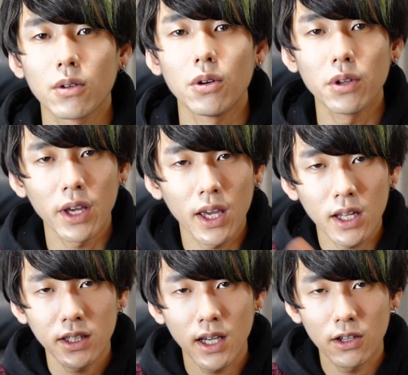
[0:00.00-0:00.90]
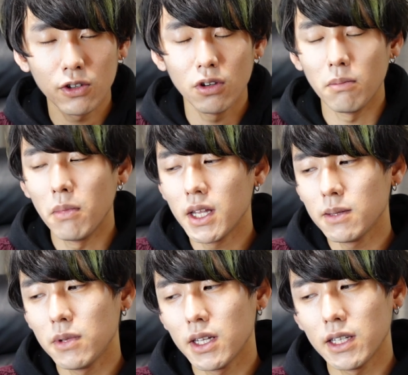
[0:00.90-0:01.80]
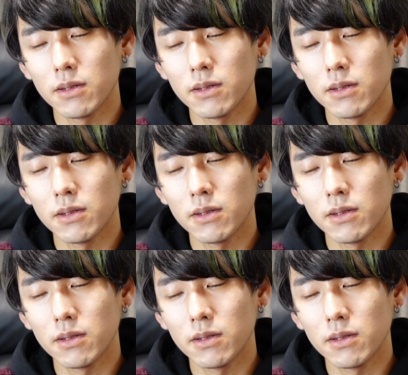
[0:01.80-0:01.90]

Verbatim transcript: この部屋にある目に見えて